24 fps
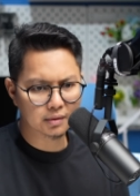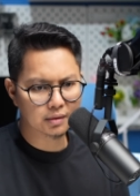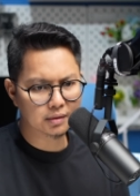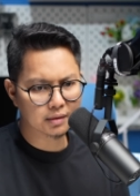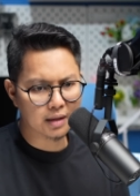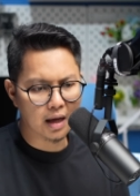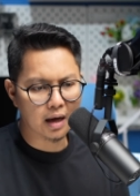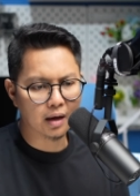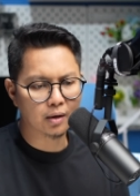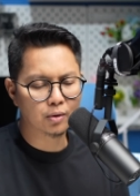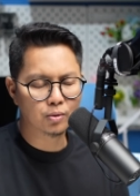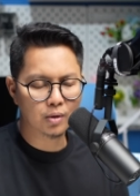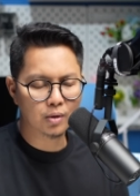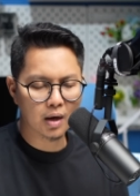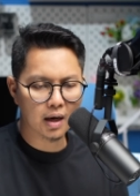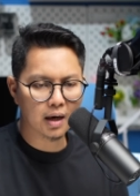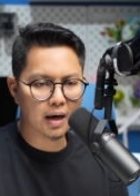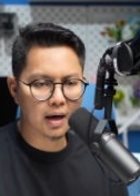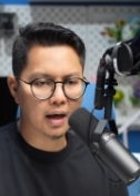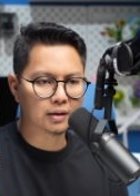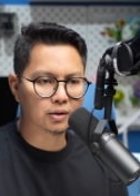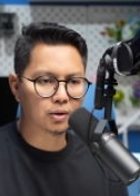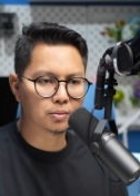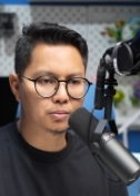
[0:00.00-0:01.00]
tanggungan
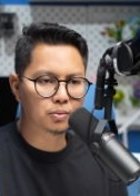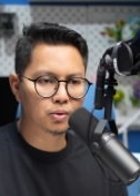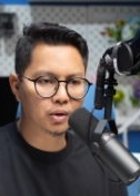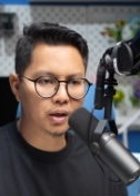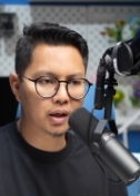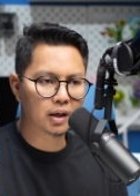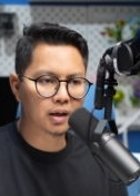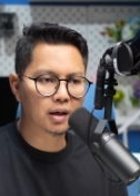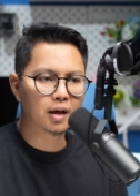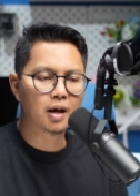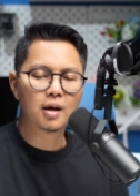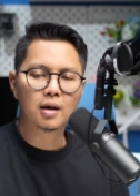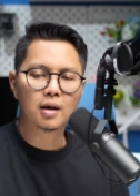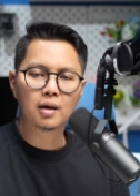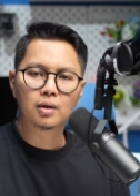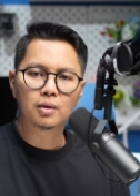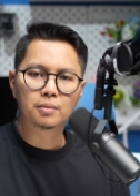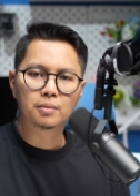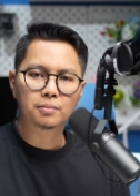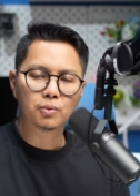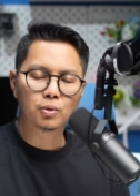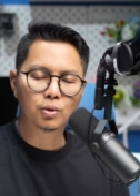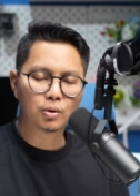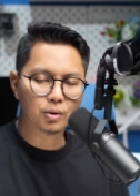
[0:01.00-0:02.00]
atau mungkin
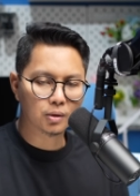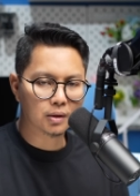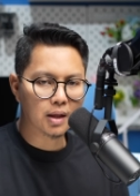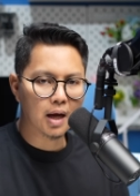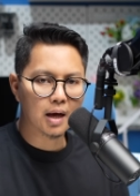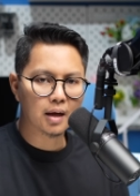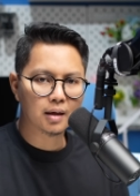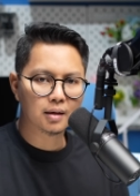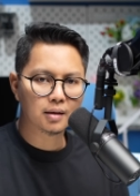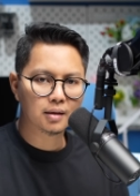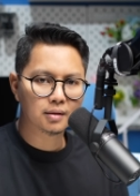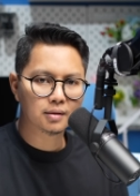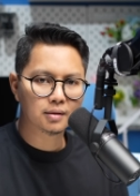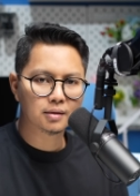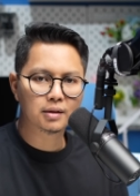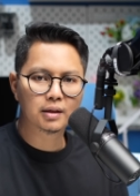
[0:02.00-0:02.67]
hutang